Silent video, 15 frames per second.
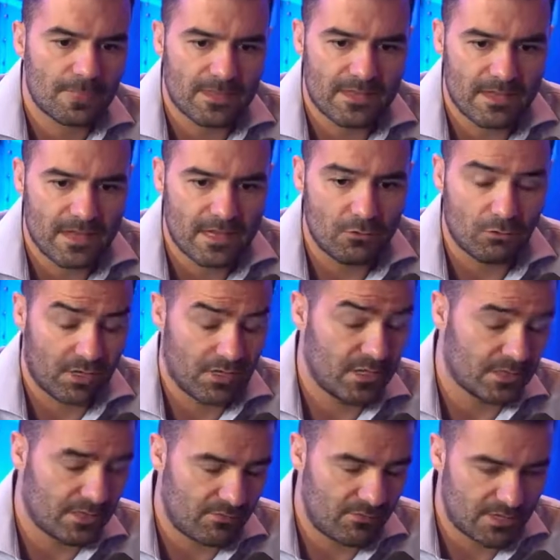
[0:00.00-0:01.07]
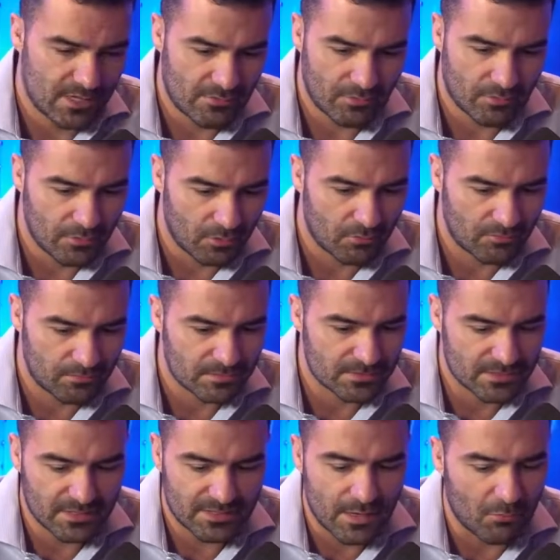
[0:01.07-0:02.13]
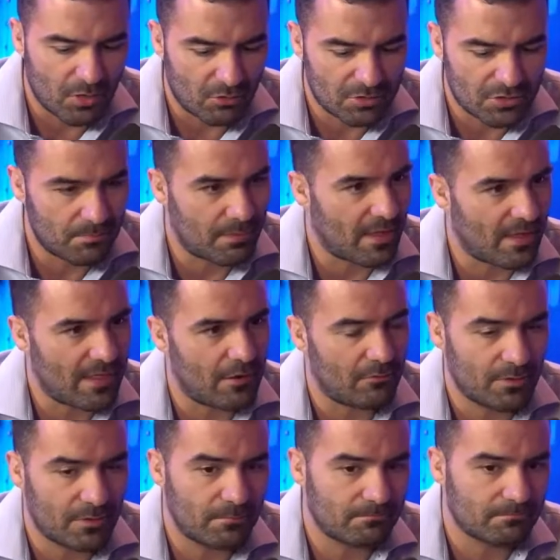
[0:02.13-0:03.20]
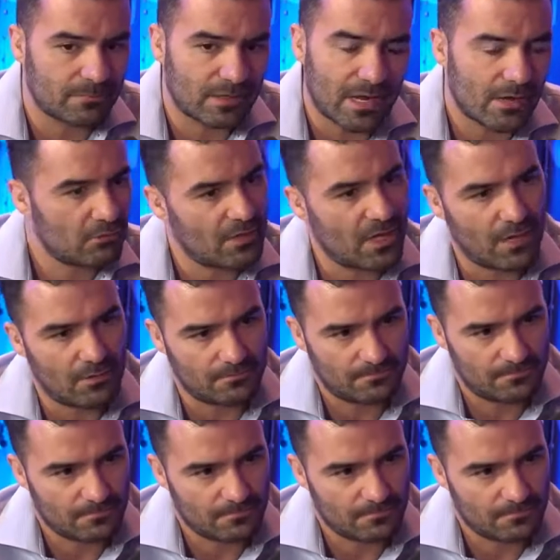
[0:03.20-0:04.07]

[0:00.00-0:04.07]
E aí o Renan teve a ideia, falou: Meu, você tem a moral de ir pra lá? Eu falei: Cara, eu tenho.